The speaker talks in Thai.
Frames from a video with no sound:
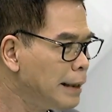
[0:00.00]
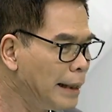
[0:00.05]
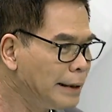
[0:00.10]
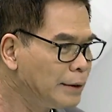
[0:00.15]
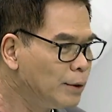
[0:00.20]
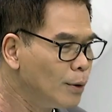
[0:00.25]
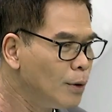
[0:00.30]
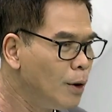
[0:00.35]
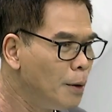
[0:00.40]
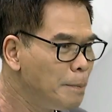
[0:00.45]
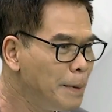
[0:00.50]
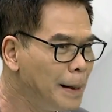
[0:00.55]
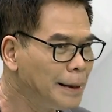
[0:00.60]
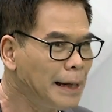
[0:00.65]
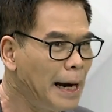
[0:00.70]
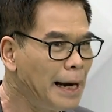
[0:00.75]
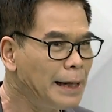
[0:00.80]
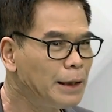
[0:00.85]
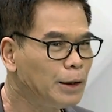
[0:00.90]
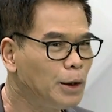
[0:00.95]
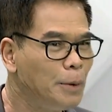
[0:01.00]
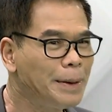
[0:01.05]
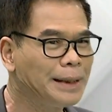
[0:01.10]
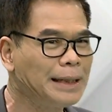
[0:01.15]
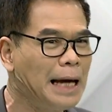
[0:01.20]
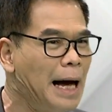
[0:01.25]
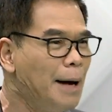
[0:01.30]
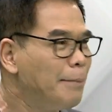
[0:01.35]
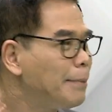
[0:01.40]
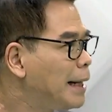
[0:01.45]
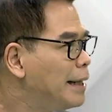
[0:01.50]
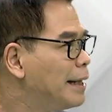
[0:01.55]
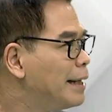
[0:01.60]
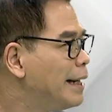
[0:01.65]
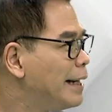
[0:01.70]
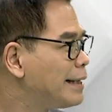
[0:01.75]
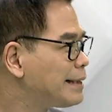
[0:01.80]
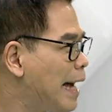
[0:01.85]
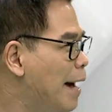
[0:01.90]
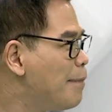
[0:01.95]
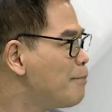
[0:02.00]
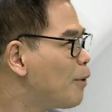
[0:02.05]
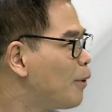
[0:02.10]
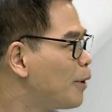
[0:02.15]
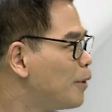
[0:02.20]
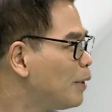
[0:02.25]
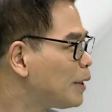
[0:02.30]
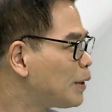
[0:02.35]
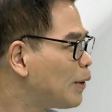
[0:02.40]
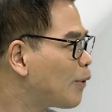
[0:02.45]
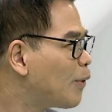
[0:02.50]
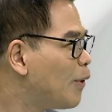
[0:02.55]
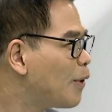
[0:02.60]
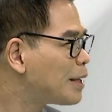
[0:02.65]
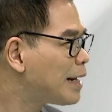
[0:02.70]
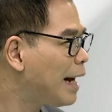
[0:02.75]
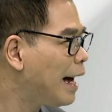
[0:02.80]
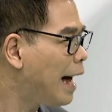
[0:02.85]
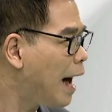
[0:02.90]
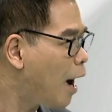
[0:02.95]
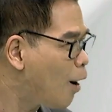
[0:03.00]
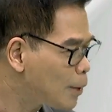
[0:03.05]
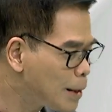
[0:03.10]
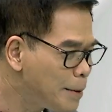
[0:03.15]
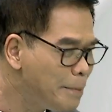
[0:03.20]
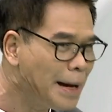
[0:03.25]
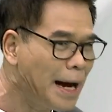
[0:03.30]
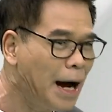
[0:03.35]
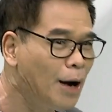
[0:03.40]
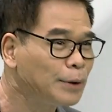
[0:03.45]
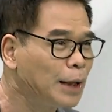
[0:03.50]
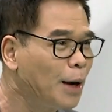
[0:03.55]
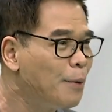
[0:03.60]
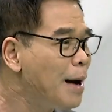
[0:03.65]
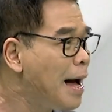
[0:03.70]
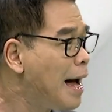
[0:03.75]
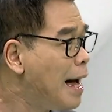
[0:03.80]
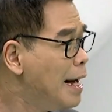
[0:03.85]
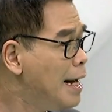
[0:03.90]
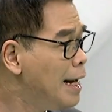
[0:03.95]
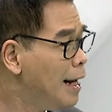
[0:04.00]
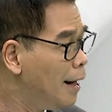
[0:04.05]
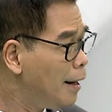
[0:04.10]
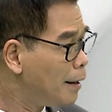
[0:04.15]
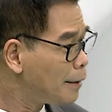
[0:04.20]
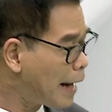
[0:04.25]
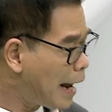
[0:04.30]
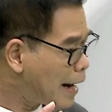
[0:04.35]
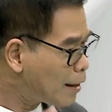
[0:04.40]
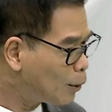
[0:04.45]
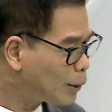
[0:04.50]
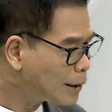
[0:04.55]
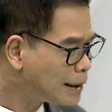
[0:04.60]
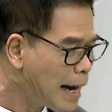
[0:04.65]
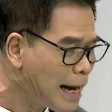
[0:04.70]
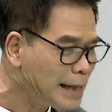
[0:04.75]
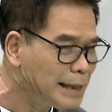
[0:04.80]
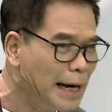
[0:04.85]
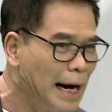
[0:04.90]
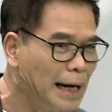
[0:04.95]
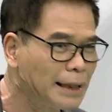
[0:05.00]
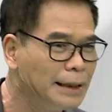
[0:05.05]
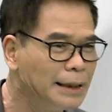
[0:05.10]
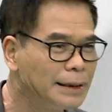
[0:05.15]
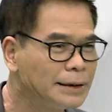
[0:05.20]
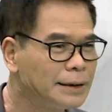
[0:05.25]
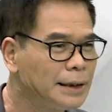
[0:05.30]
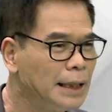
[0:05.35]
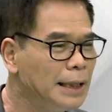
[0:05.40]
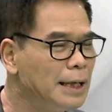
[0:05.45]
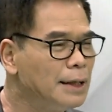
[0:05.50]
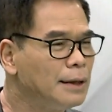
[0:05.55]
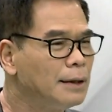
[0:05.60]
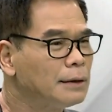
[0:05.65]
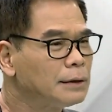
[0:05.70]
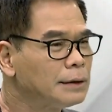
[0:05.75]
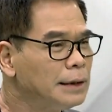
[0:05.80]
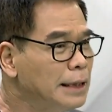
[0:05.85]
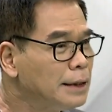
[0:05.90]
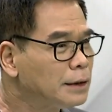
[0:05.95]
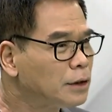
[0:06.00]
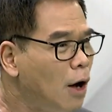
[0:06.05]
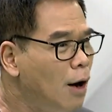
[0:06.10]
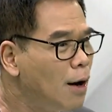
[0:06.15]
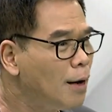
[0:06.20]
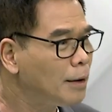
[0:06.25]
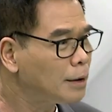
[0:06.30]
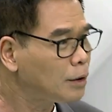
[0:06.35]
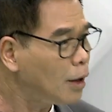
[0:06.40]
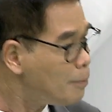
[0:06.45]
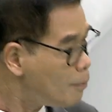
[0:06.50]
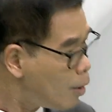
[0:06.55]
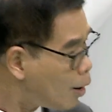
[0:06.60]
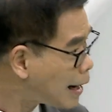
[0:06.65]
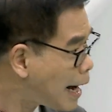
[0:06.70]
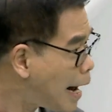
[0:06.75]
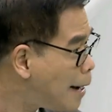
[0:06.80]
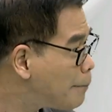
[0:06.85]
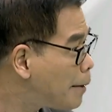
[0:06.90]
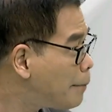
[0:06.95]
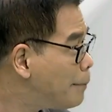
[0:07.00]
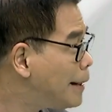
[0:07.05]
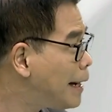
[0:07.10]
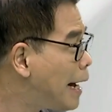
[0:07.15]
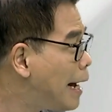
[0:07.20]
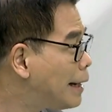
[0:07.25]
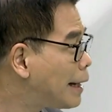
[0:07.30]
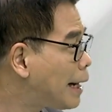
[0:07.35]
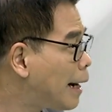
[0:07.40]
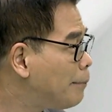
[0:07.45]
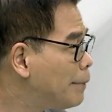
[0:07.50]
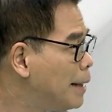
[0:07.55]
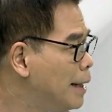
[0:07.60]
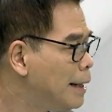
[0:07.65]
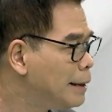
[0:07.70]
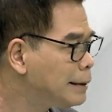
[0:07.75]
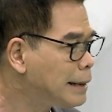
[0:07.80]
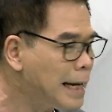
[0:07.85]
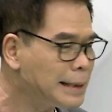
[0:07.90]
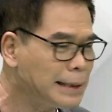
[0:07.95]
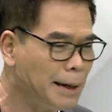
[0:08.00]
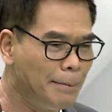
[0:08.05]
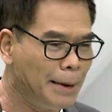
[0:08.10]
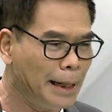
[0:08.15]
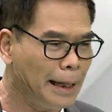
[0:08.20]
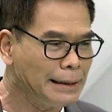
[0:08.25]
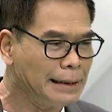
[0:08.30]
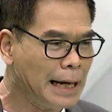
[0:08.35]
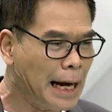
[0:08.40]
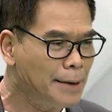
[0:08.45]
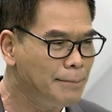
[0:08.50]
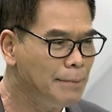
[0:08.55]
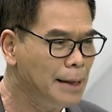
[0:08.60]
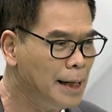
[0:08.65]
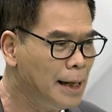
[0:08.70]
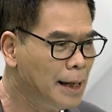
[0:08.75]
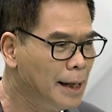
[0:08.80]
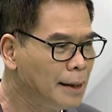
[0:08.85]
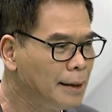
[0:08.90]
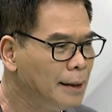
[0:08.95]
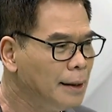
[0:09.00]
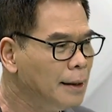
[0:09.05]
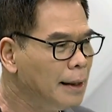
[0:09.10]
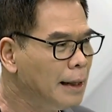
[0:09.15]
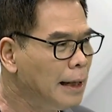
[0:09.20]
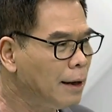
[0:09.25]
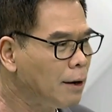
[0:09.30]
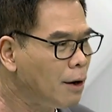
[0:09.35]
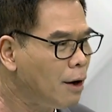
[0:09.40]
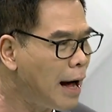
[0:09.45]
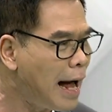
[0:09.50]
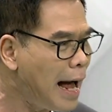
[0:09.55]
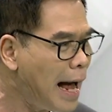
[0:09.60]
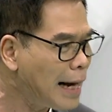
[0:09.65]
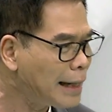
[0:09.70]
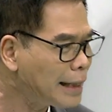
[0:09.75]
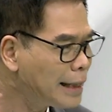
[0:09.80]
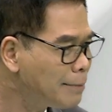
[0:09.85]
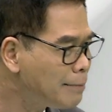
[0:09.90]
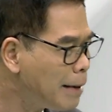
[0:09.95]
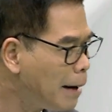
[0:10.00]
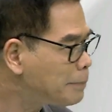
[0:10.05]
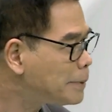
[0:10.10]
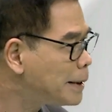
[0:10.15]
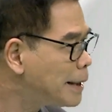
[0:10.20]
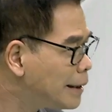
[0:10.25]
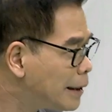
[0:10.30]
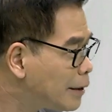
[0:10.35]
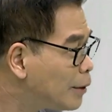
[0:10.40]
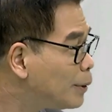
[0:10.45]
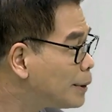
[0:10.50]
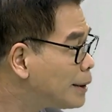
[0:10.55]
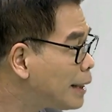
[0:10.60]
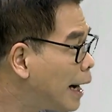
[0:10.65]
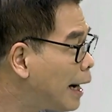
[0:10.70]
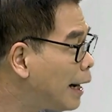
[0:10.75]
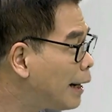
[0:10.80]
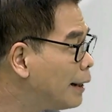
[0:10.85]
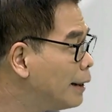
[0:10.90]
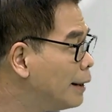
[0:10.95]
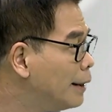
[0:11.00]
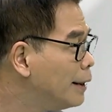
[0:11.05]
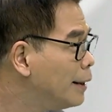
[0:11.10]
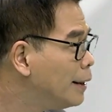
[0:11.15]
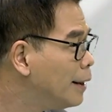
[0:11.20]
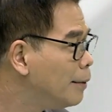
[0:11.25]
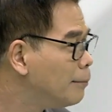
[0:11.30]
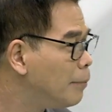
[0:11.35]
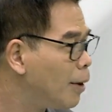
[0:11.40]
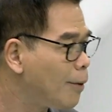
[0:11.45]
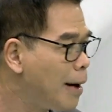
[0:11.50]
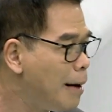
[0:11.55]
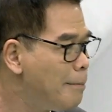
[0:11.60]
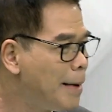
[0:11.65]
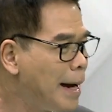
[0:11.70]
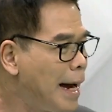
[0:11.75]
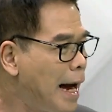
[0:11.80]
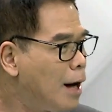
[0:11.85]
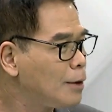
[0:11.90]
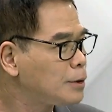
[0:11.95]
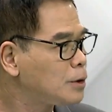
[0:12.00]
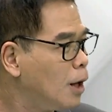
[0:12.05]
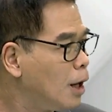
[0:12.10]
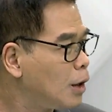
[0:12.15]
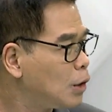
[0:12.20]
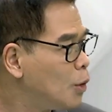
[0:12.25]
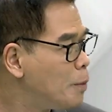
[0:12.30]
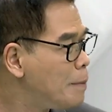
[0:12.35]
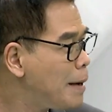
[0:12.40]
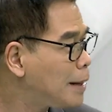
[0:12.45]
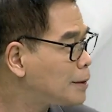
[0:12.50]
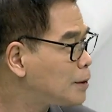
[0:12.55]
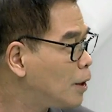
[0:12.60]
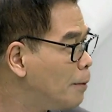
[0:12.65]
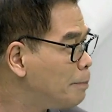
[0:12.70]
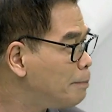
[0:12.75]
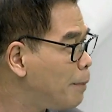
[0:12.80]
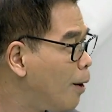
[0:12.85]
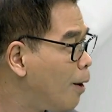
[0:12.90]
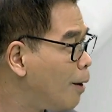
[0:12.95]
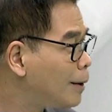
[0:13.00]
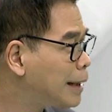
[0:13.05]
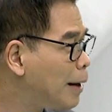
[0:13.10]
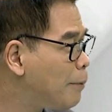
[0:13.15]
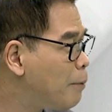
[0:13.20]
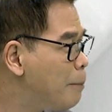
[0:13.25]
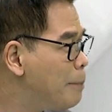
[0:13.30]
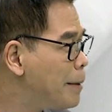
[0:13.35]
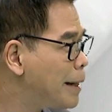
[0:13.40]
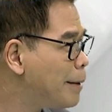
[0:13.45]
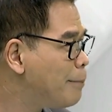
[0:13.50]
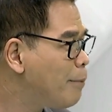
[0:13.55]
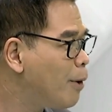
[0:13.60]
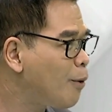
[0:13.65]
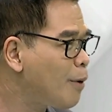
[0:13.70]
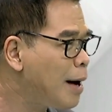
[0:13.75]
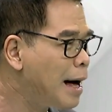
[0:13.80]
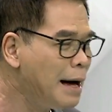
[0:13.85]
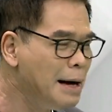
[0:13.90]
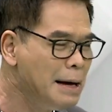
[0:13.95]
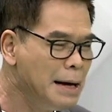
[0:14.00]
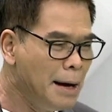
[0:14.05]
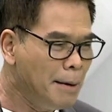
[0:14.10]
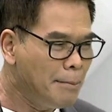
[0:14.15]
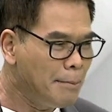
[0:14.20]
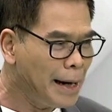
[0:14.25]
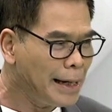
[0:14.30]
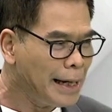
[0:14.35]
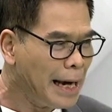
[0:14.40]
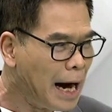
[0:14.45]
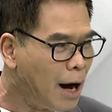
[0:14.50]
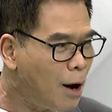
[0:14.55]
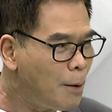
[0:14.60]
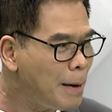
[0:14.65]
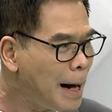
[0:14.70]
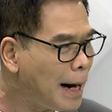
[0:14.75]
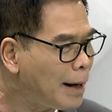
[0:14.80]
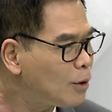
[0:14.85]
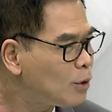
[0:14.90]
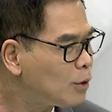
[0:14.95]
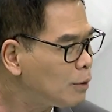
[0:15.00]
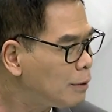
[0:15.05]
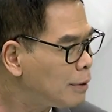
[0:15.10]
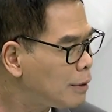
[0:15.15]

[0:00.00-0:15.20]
ในส่วนของเพื่อไทยนี่ต้องไปถามคดีเดตสามคนว่าตกลงจะเอาหรือไม่เอา แต่ว่าแรงกดดันอย่างหนึ่ง ซึ่งซึ่งต้องต้องมองข้ามไปไม่ได้นะครับ ถ้าจะมาเล่นการเมืองแล้วก็อ้างอิงแบบศรีธนนชัย บอกว่าไม่เอาสองลุงไม่เอาสองปอแต่ผมไม่ได้บอกว่าไม่ได้เอาพัก